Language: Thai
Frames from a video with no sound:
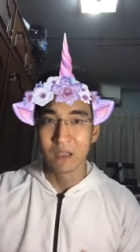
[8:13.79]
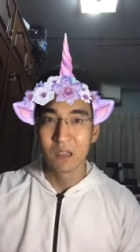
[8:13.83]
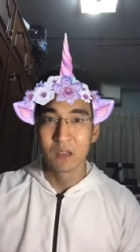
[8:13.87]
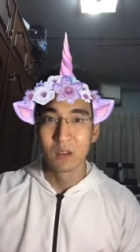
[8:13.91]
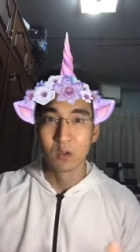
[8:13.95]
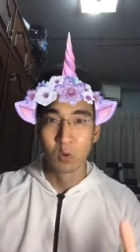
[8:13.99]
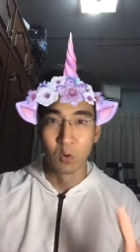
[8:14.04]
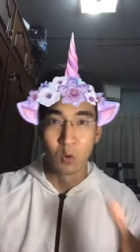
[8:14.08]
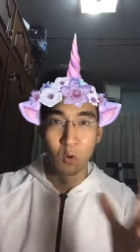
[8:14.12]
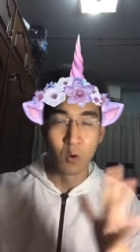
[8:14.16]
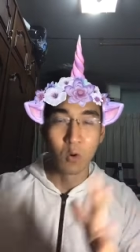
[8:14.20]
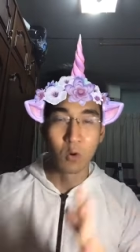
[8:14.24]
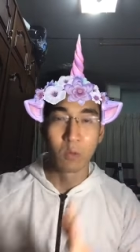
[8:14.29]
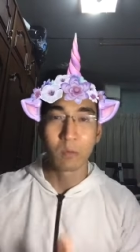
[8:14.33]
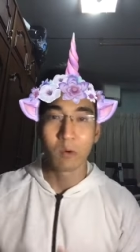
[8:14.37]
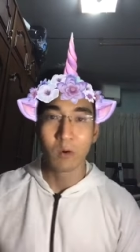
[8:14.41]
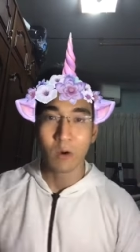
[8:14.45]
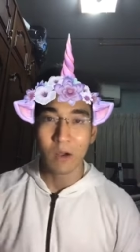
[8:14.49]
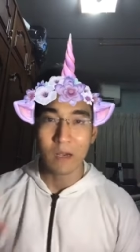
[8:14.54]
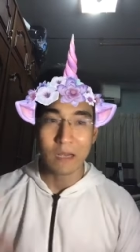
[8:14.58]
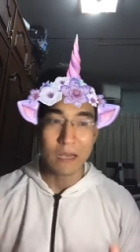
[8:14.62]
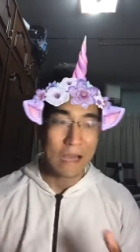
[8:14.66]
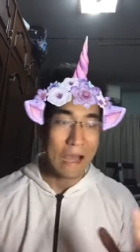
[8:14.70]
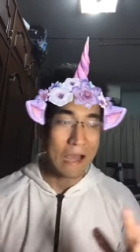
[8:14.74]
ดูพ
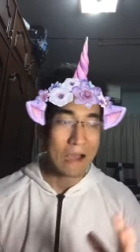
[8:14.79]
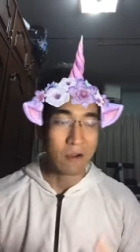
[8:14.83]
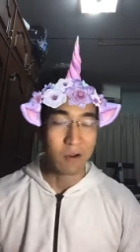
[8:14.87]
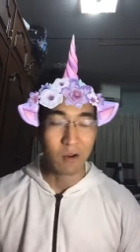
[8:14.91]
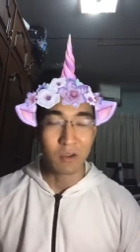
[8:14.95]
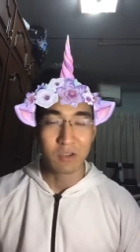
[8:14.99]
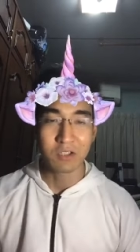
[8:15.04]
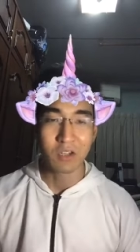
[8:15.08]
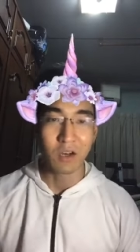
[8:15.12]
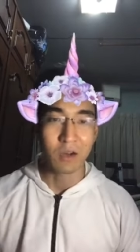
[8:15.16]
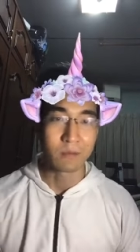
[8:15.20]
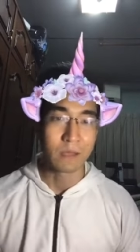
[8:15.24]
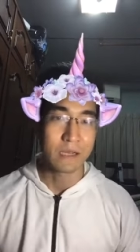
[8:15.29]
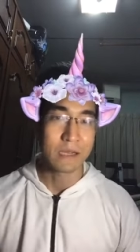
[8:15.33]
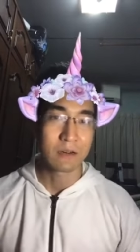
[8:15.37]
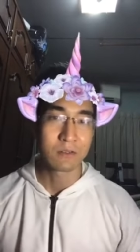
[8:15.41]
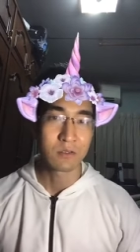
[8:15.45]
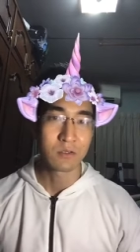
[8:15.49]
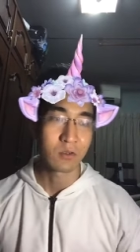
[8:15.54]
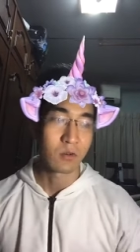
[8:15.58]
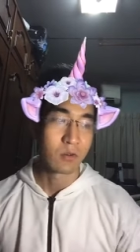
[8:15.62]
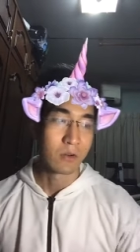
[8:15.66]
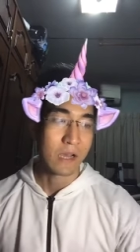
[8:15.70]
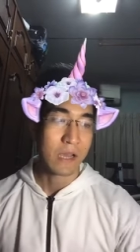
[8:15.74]
วกคังข้อสอบที่เขา
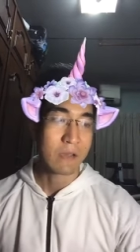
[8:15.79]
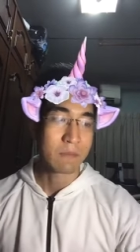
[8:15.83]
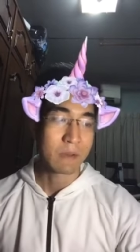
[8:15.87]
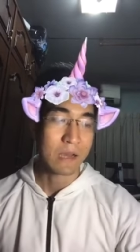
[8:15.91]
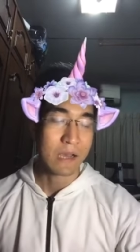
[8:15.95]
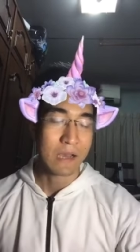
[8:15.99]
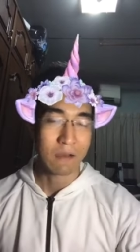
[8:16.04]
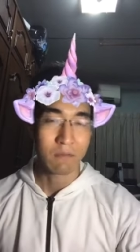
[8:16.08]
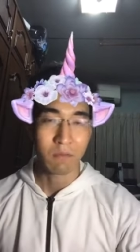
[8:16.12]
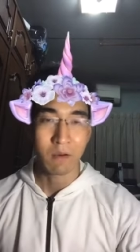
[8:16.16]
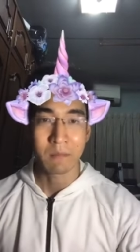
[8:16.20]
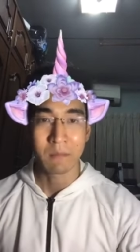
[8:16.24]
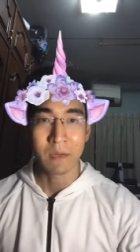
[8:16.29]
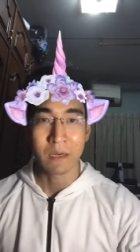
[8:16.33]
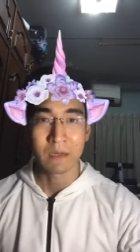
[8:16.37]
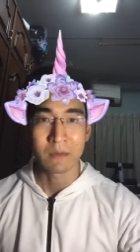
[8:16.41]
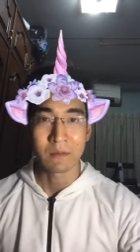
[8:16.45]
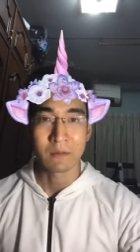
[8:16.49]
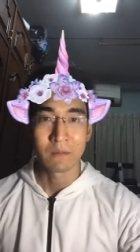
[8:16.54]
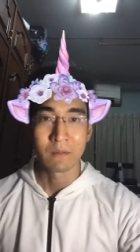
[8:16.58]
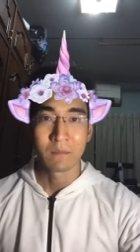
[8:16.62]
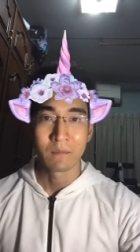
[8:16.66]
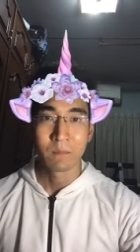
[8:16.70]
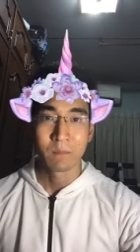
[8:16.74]
ส่งให้มา ว่ามัน
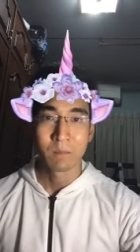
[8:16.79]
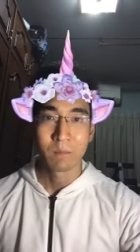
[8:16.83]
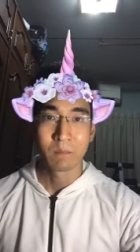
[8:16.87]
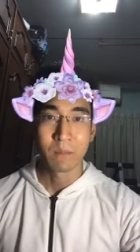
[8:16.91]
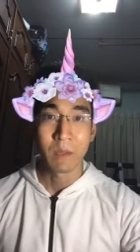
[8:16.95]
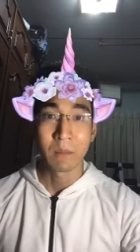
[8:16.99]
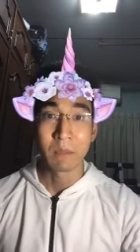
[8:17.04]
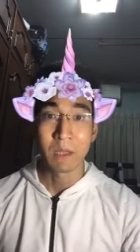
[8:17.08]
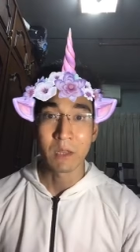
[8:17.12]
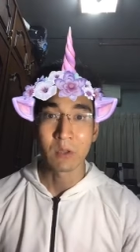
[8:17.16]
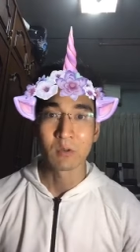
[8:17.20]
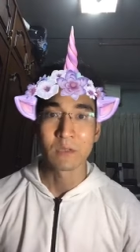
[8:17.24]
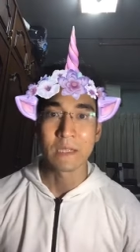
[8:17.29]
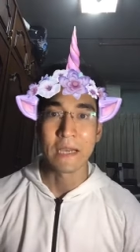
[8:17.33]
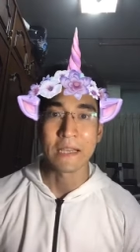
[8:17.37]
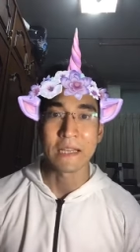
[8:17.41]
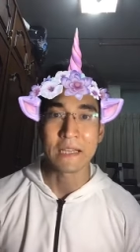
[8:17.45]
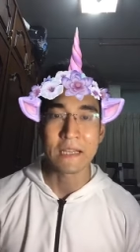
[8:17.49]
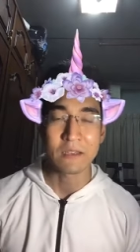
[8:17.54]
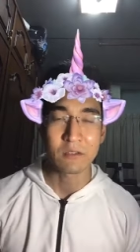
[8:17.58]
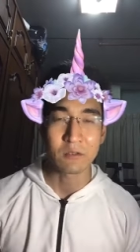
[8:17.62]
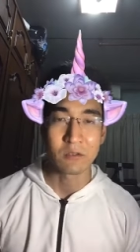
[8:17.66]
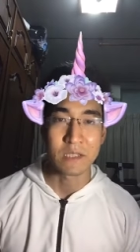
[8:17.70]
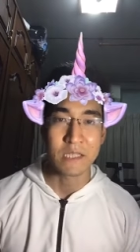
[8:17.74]
มันมีตรงไหน
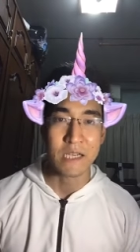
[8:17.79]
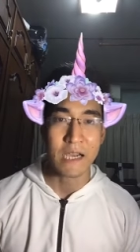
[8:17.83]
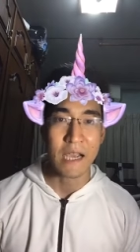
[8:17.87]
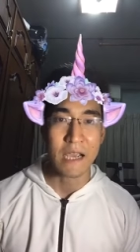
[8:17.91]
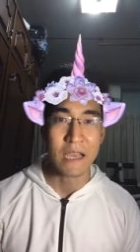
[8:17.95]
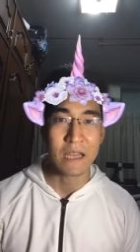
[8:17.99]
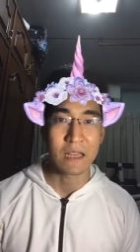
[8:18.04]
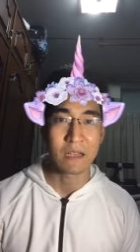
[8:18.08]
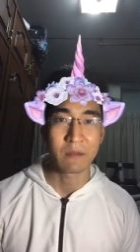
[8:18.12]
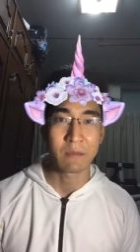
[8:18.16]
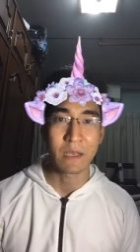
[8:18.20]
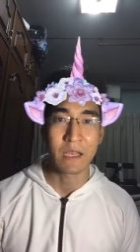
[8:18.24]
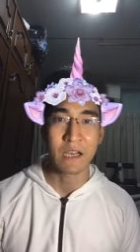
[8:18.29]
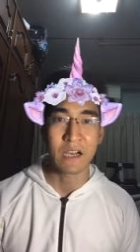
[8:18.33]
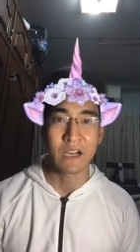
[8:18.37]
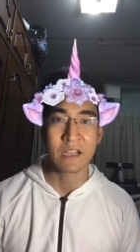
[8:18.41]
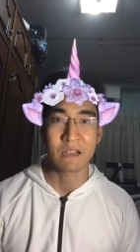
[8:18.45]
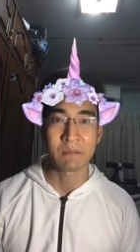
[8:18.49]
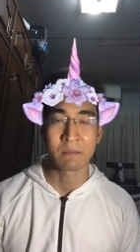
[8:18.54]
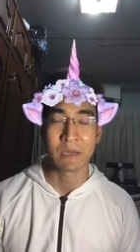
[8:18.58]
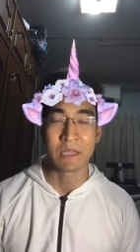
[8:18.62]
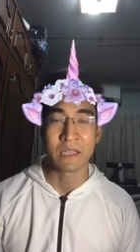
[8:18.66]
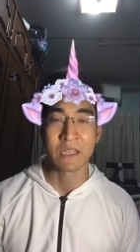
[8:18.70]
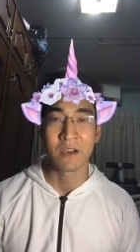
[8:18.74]
น่าสนใจ แล้วพี่ก็
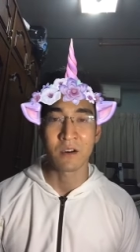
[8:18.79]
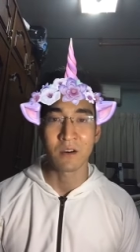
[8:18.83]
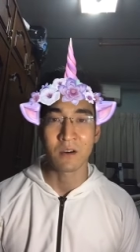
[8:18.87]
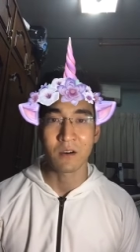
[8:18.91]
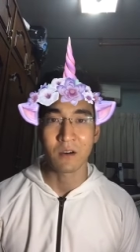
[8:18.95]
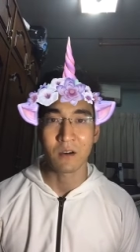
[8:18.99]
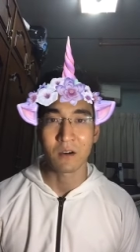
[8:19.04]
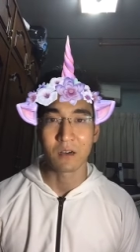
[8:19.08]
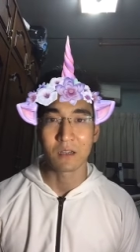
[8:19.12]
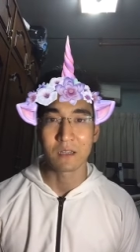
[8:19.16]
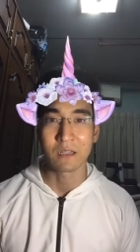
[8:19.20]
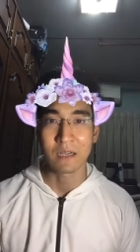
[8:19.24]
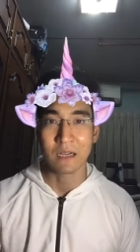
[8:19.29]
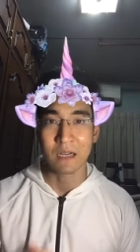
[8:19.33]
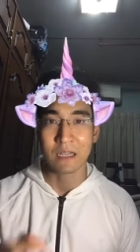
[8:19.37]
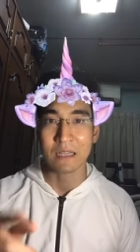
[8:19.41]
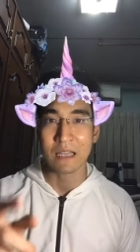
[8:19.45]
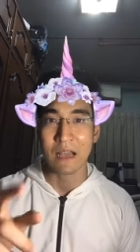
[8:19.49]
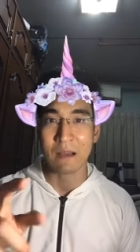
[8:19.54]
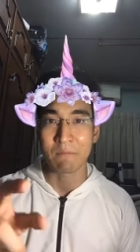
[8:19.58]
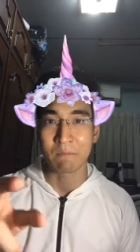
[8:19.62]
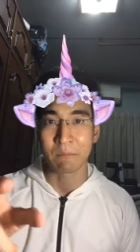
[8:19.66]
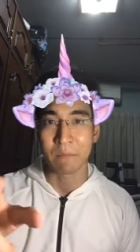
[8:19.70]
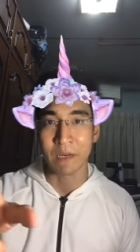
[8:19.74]
จะมาย่อแล้วก็
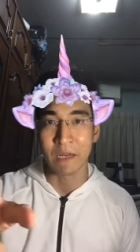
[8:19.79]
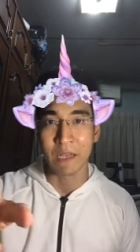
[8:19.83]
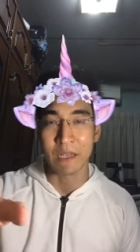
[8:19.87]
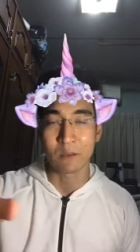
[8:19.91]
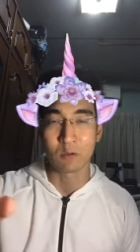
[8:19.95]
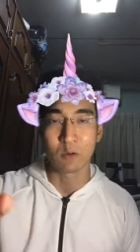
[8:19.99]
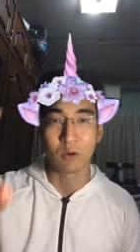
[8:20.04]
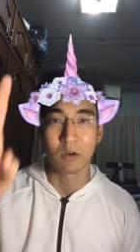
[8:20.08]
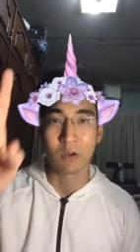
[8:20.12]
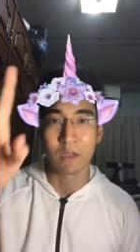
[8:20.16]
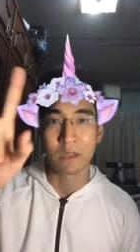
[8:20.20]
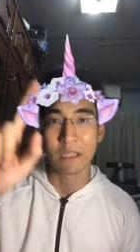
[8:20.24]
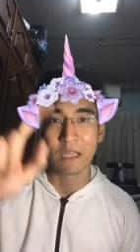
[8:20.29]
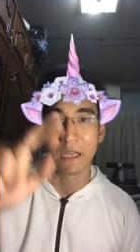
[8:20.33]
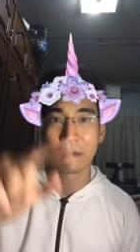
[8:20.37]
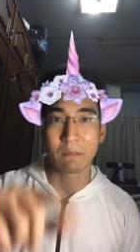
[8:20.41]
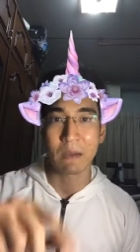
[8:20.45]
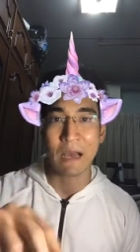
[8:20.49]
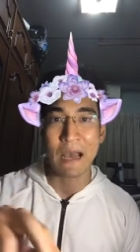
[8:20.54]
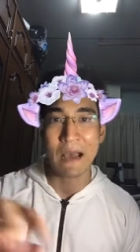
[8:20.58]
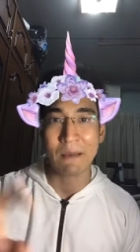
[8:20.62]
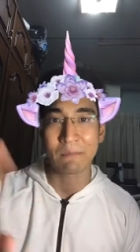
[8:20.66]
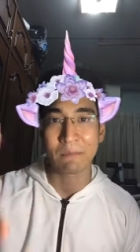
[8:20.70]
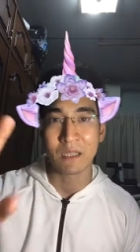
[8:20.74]
ทำเป็นไอตัวคอนเทนต์
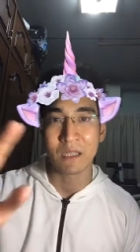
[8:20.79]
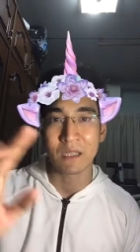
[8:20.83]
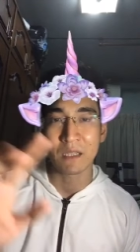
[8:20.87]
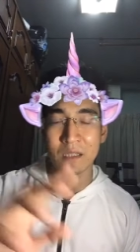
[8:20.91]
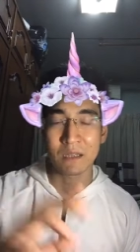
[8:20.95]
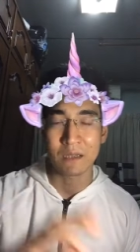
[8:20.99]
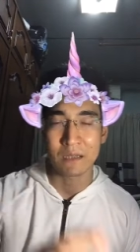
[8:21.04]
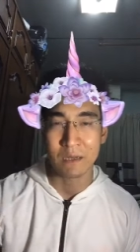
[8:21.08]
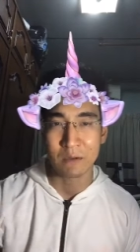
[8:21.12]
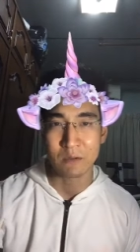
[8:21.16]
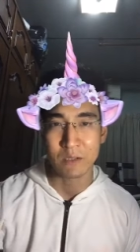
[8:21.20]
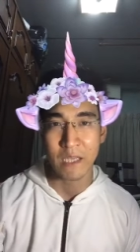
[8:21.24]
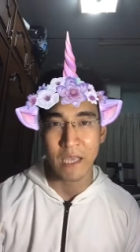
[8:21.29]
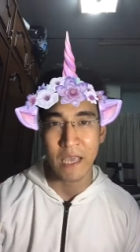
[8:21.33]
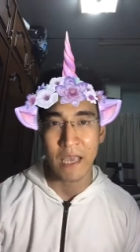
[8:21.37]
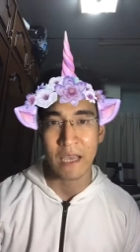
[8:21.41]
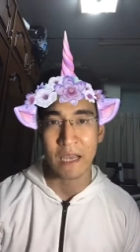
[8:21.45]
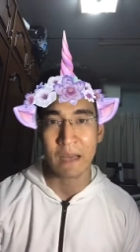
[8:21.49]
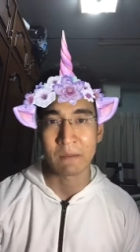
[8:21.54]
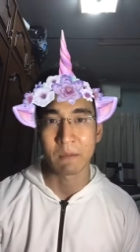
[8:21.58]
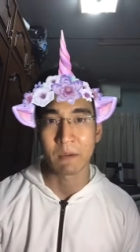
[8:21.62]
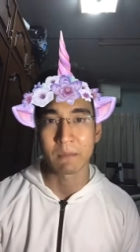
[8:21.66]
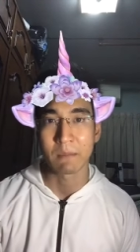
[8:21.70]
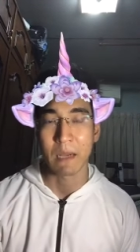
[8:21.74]
ภาพที่เราแชร์
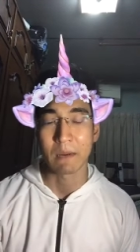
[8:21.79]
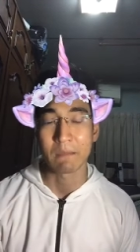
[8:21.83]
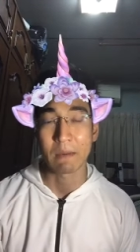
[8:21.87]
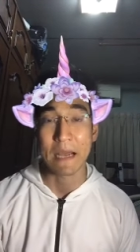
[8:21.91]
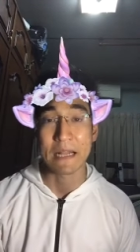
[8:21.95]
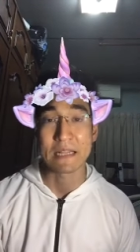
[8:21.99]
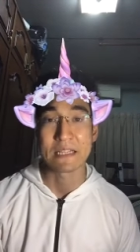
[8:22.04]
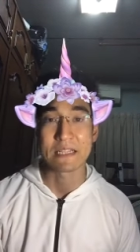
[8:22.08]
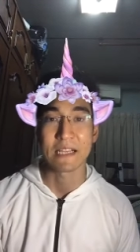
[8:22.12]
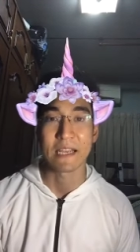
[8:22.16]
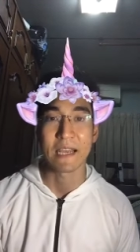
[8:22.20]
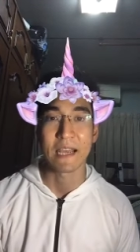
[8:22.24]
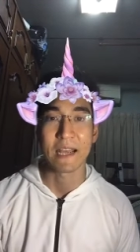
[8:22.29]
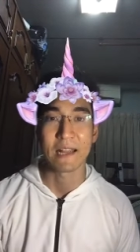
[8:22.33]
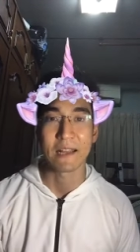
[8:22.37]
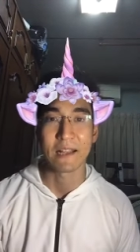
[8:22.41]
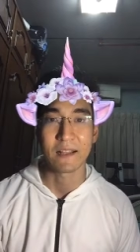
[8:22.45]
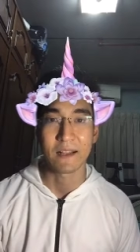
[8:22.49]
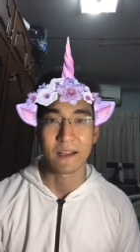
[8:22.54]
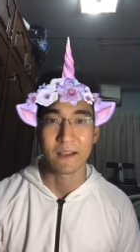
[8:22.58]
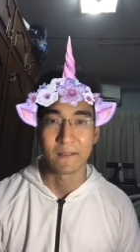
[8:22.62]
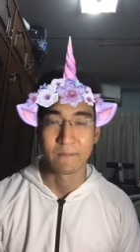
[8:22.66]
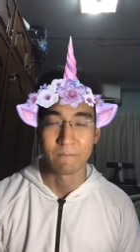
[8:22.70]
กันประมาณพันแชร์แล้ว